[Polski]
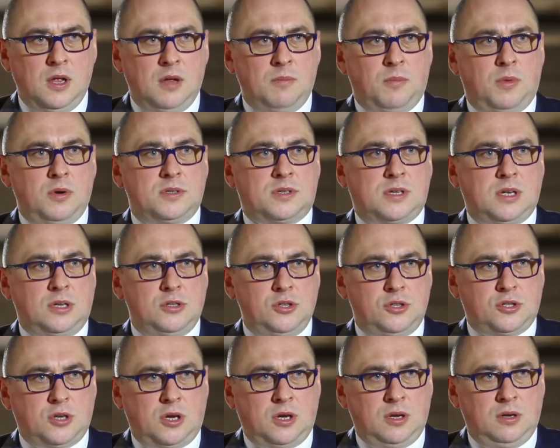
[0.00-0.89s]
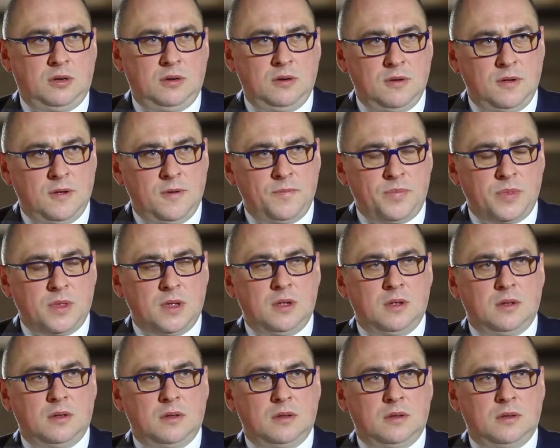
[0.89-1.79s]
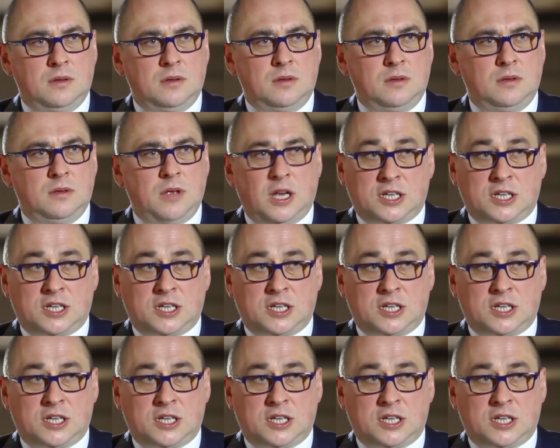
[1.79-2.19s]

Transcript: Polska dzisiaj y,